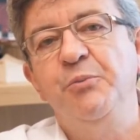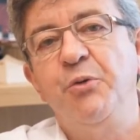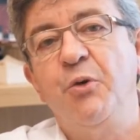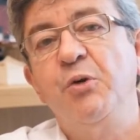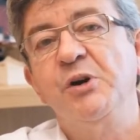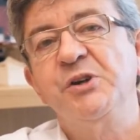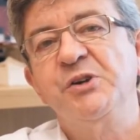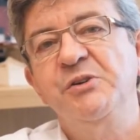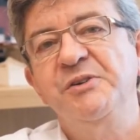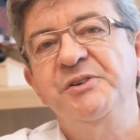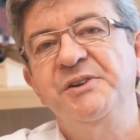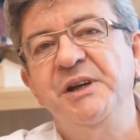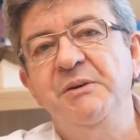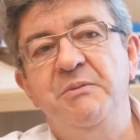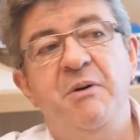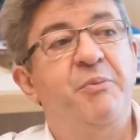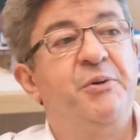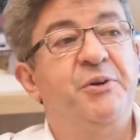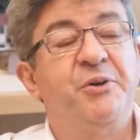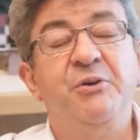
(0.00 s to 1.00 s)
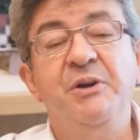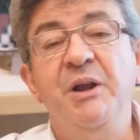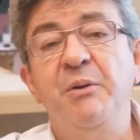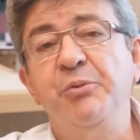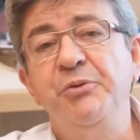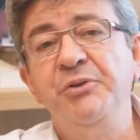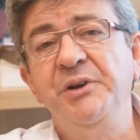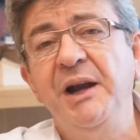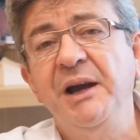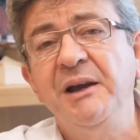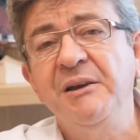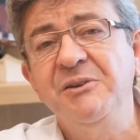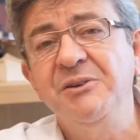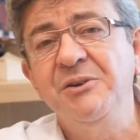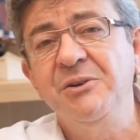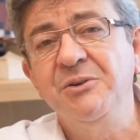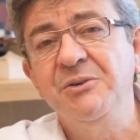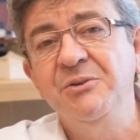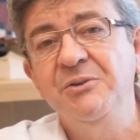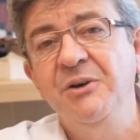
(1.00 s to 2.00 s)
Pourquoi je le sais ben Parce qu'on a posé la
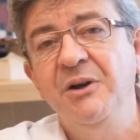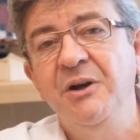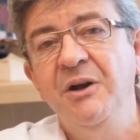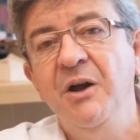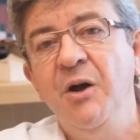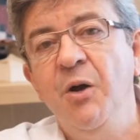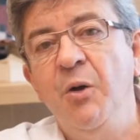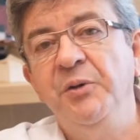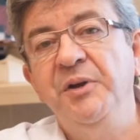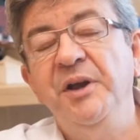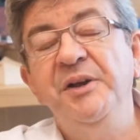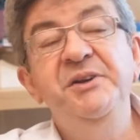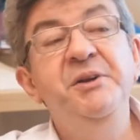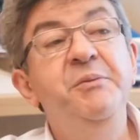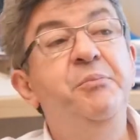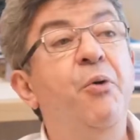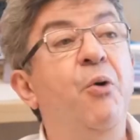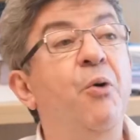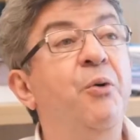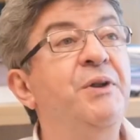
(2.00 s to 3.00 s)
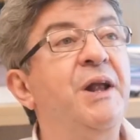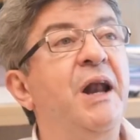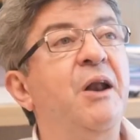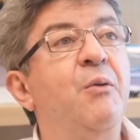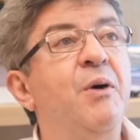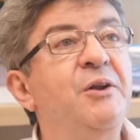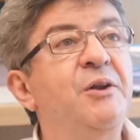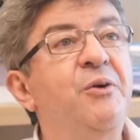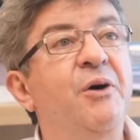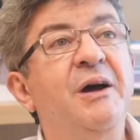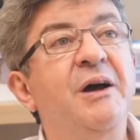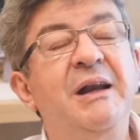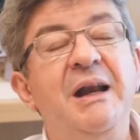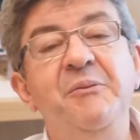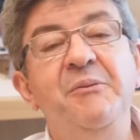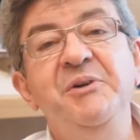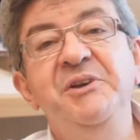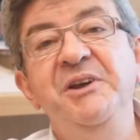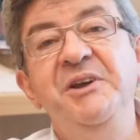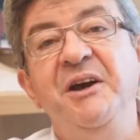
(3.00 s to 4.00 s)
question. On a dit, bon, on a le droit de
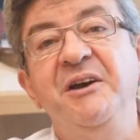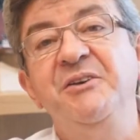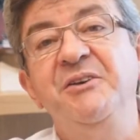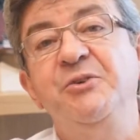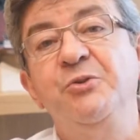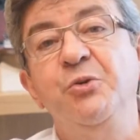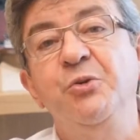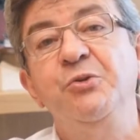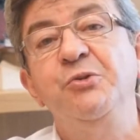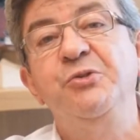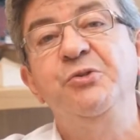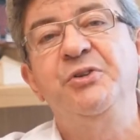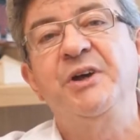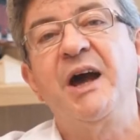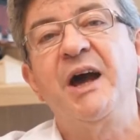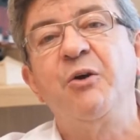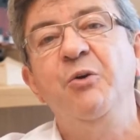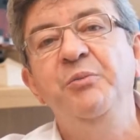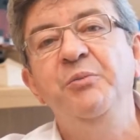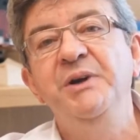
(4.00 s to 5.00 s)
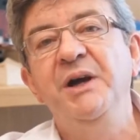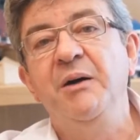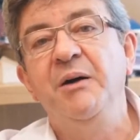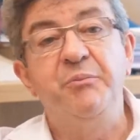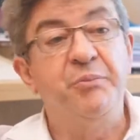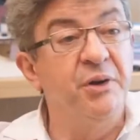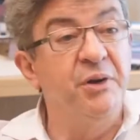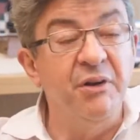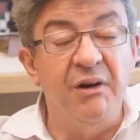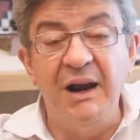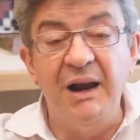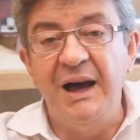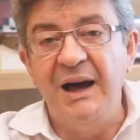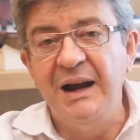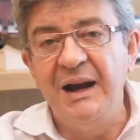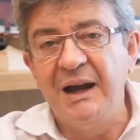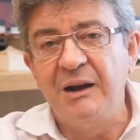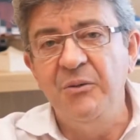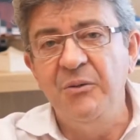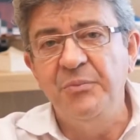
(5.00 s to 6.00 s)
réclamer des ristournes jusqu'à combien Pendant
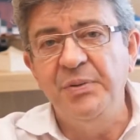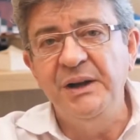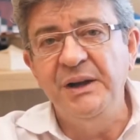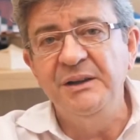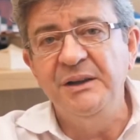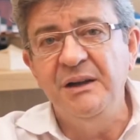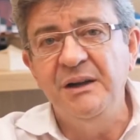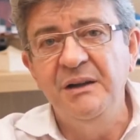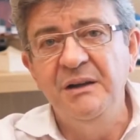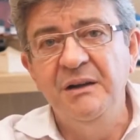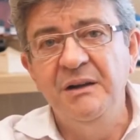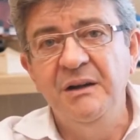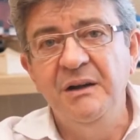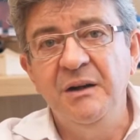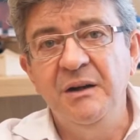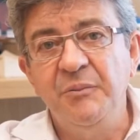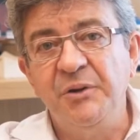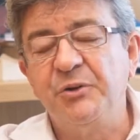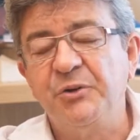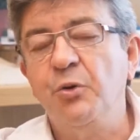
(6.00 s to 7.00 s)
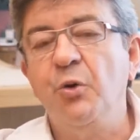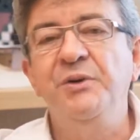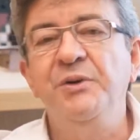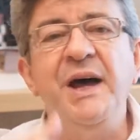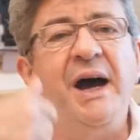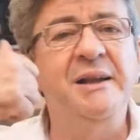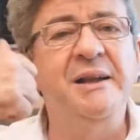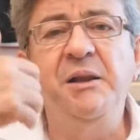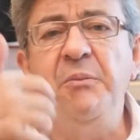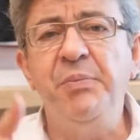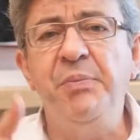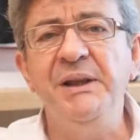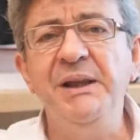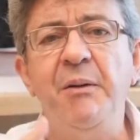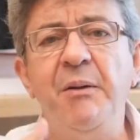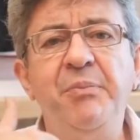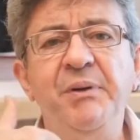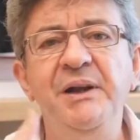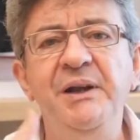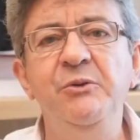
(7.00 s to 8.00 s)
la, campagne, hein parce qu'on n'arrêtait pas
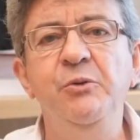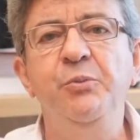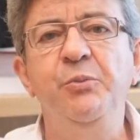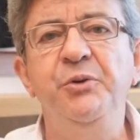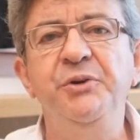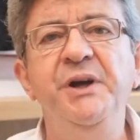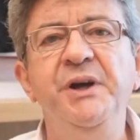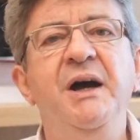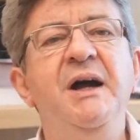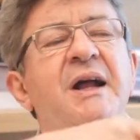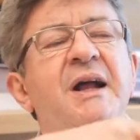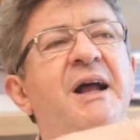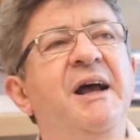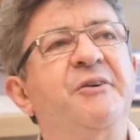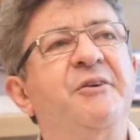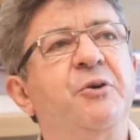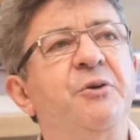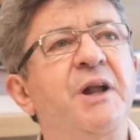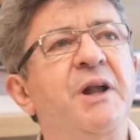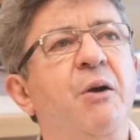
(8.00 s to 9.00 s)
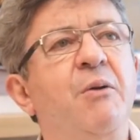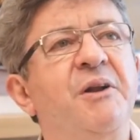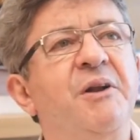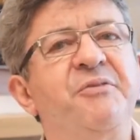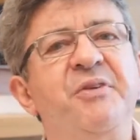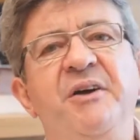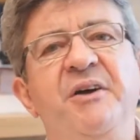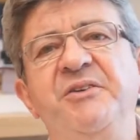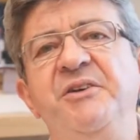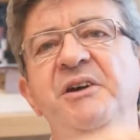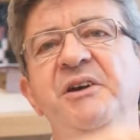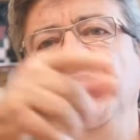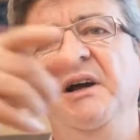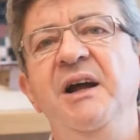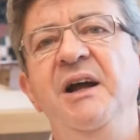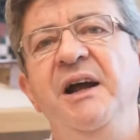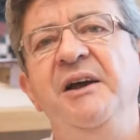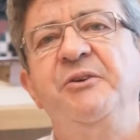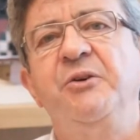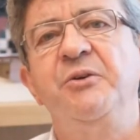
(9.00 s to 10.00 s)
d'appeler, nous, pour dire, est-ce qu'on a le droit de faire ci
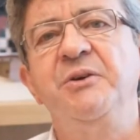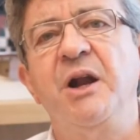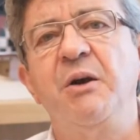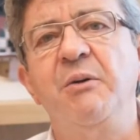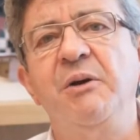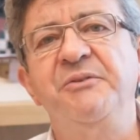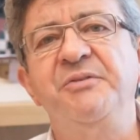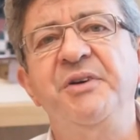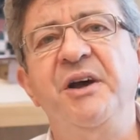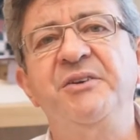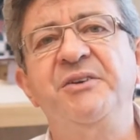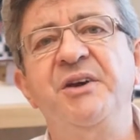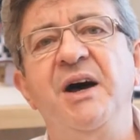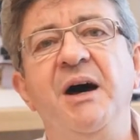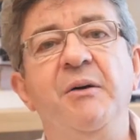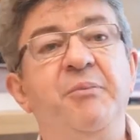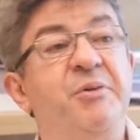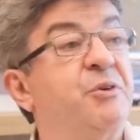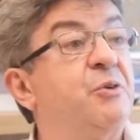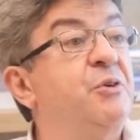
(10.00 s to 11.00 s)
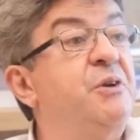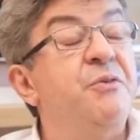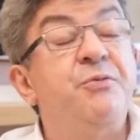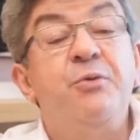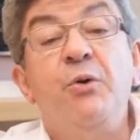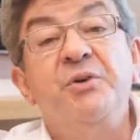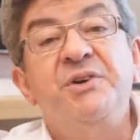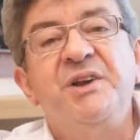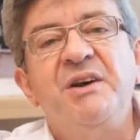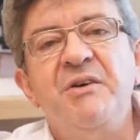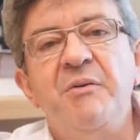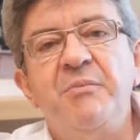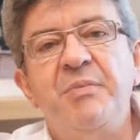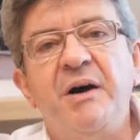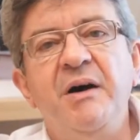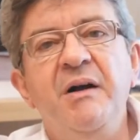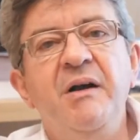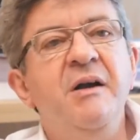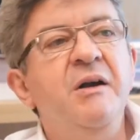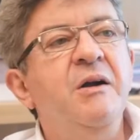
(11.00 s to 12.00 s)
Est-ce qu'on a le droit de faire ça Parce que des fois, on ne savait
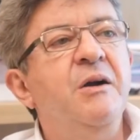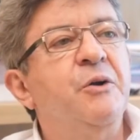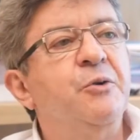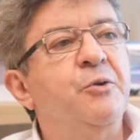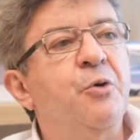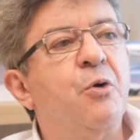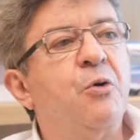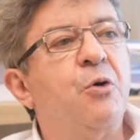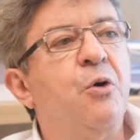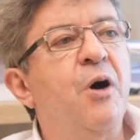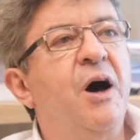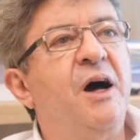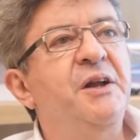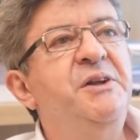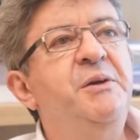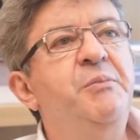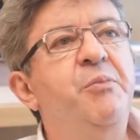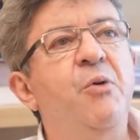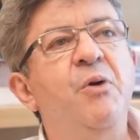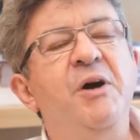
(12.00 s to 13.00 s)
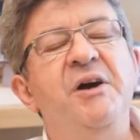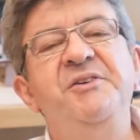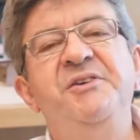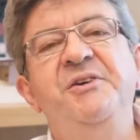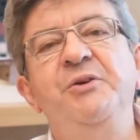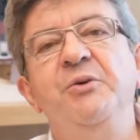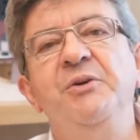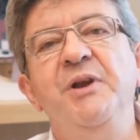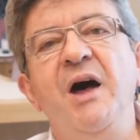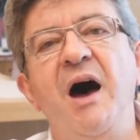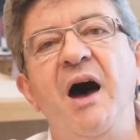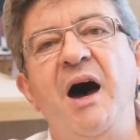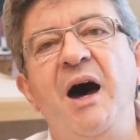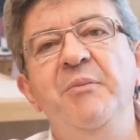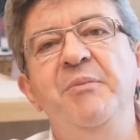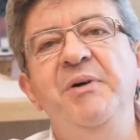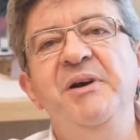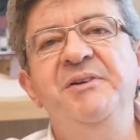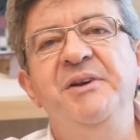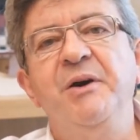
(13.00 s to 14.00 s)
pas. Donc on leur a dit, bon, et si on a un
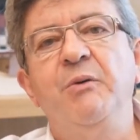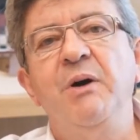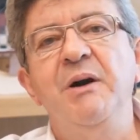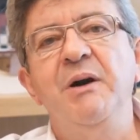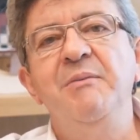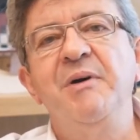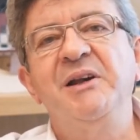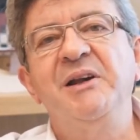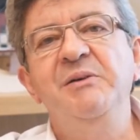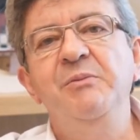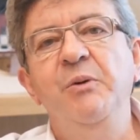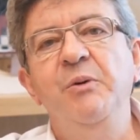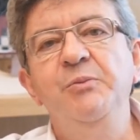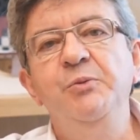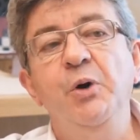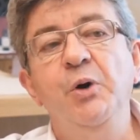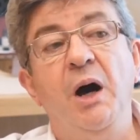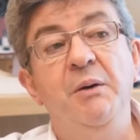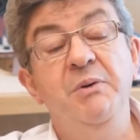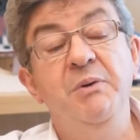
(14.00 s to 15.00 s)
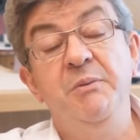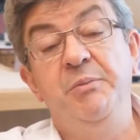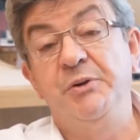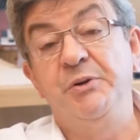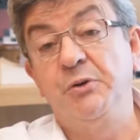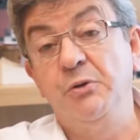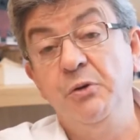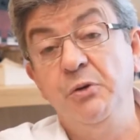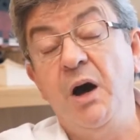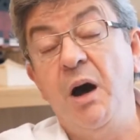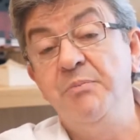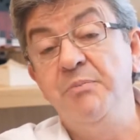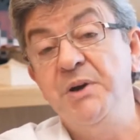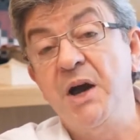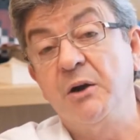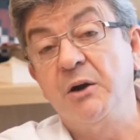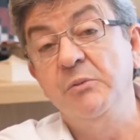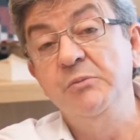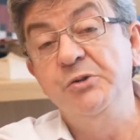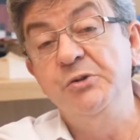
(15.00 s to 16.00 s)
rabais, c'est quoi le maximum du rabais Parce que
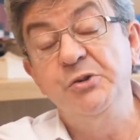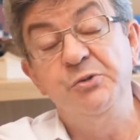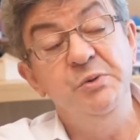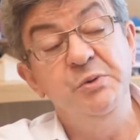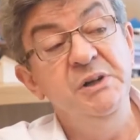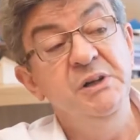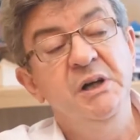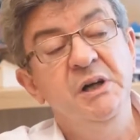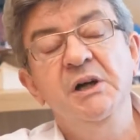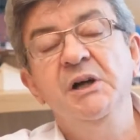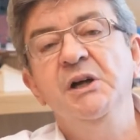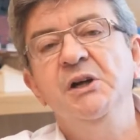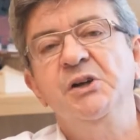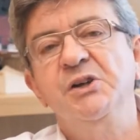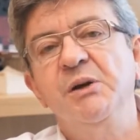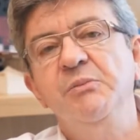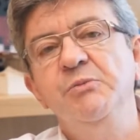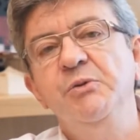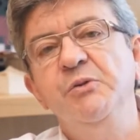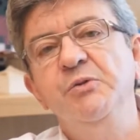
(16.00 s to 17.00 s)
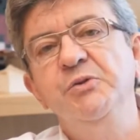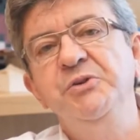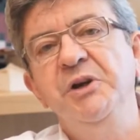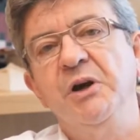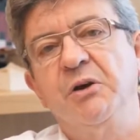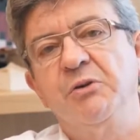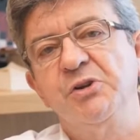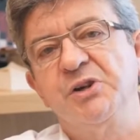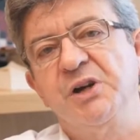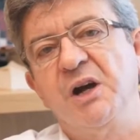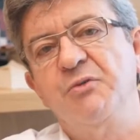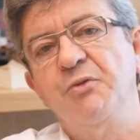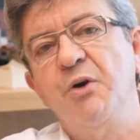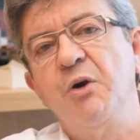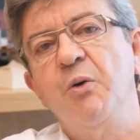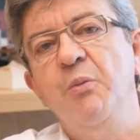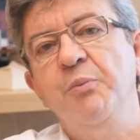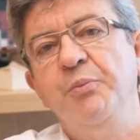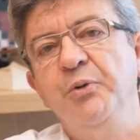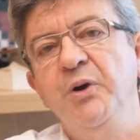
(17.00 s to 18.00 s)
rapia comme je suis, j'aime mieux vous dire que chaque
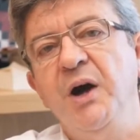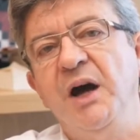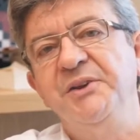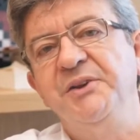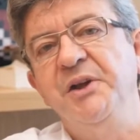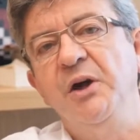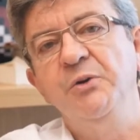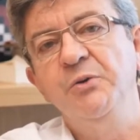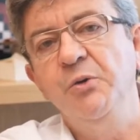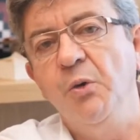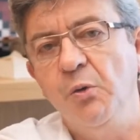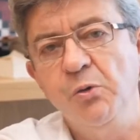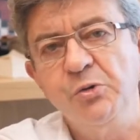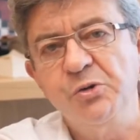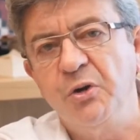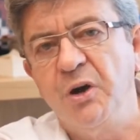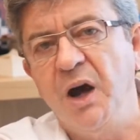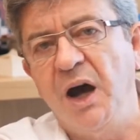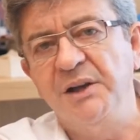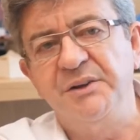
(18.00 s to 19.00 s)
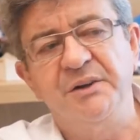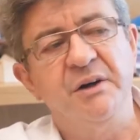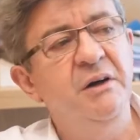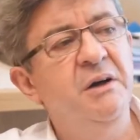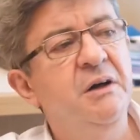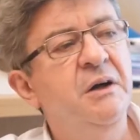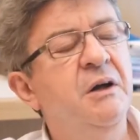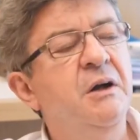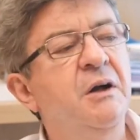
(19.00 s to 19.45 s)
fois qu'on peut gratter un euro, je gratte. Hein.